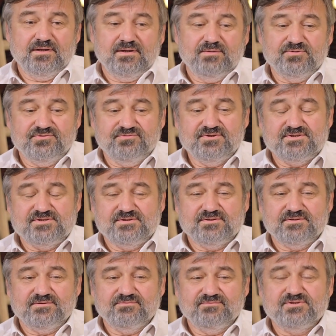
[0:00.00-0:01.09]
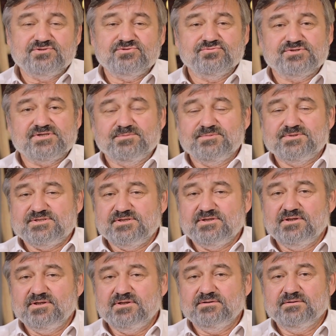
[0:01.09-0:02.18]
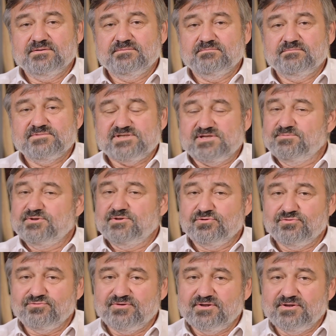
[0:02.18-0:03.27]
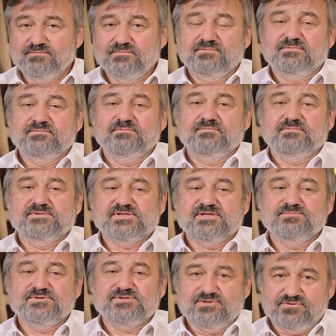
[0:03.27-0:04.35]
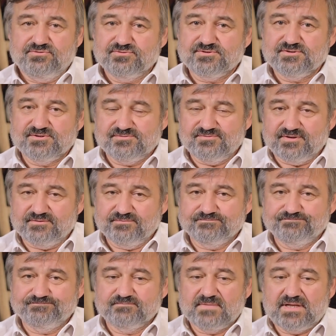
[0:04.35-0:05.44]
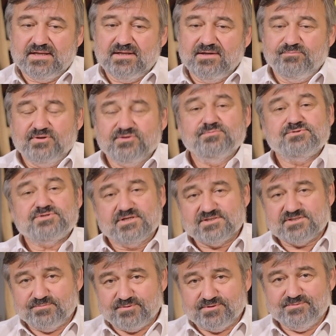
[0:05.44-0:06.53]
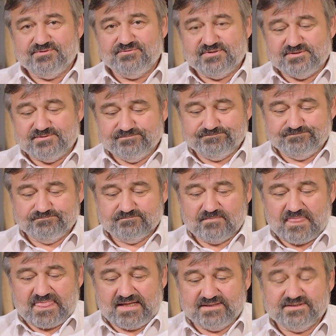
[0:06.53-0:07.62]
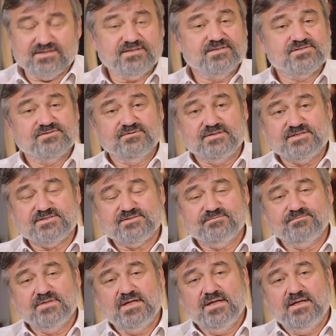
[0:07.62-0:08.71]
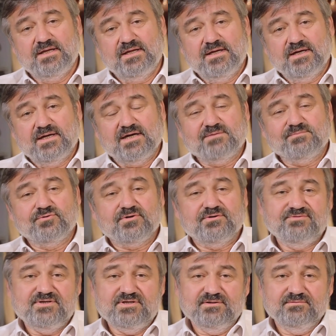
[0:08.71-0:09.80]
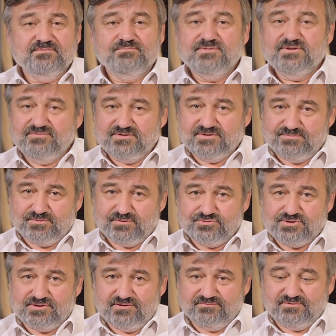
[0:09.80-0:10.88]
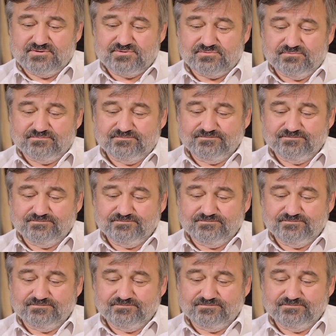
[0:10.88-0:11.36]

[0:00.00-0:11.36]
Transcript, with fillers: Медведь в лесу самый сильный, самый ловкий, самый серьезный зверь. Поэтому и сказка про медведя. Она так и называется. Как муравьи медведя проучили в лесу.